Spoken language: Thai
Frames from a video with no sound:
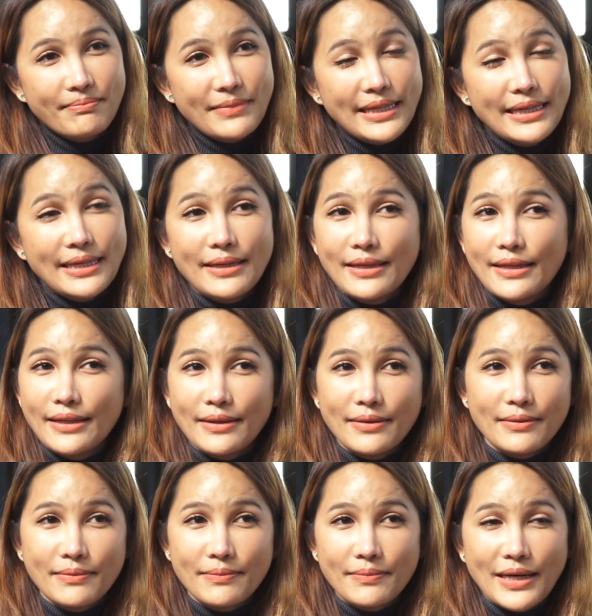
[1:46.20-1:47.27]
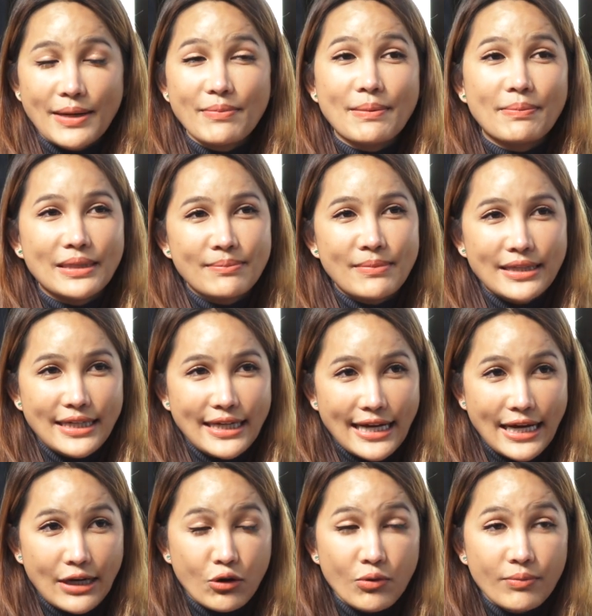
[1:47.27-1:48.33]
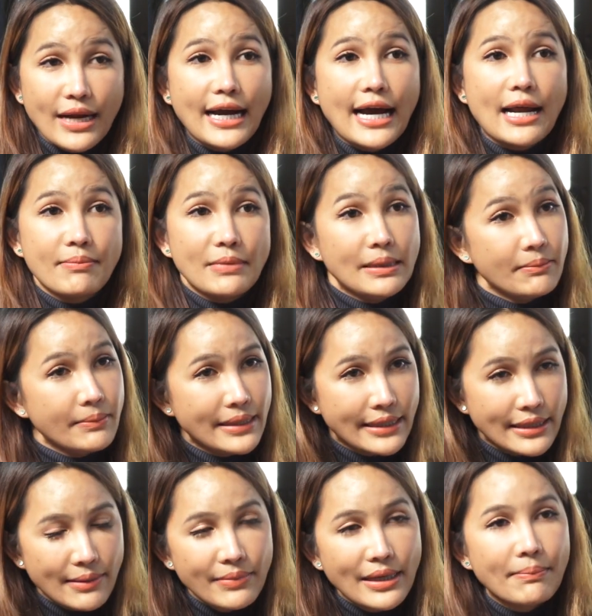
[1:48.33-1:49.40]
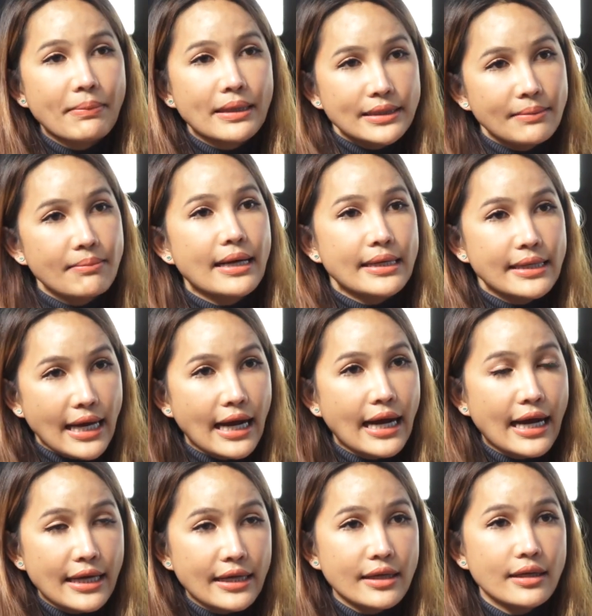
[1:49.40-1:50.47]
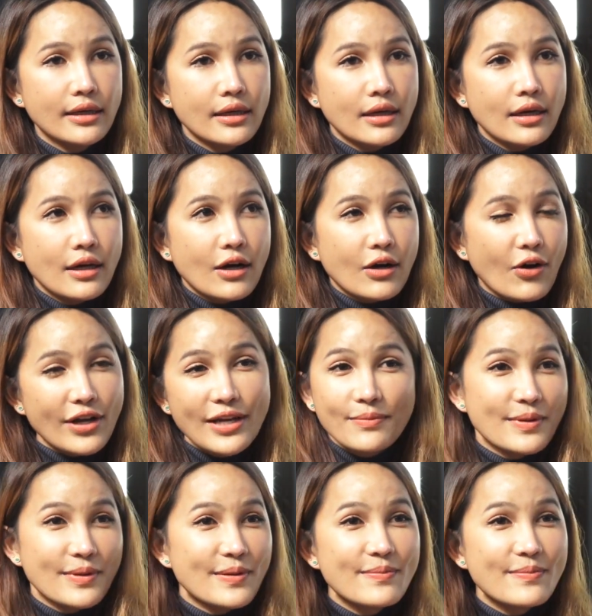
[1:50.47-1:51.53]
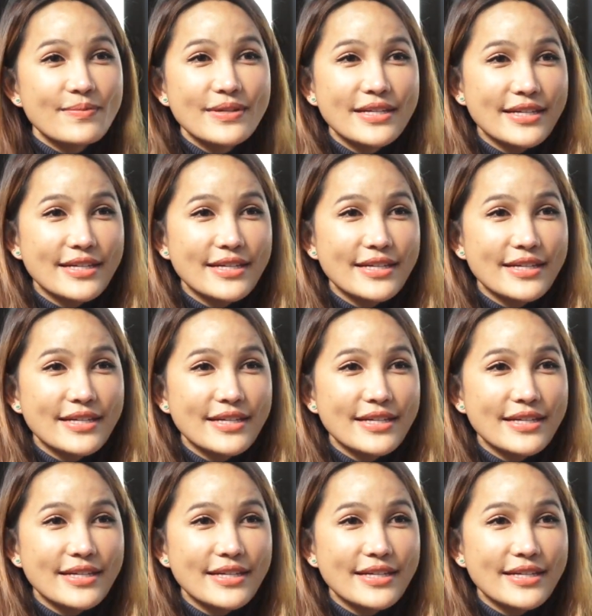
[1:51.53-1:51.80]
มีระเบียบปฏิบัติยังไง กรมแรงงานมีมีระเบียบปฏิบัติยังไง ก็ยังไม่มี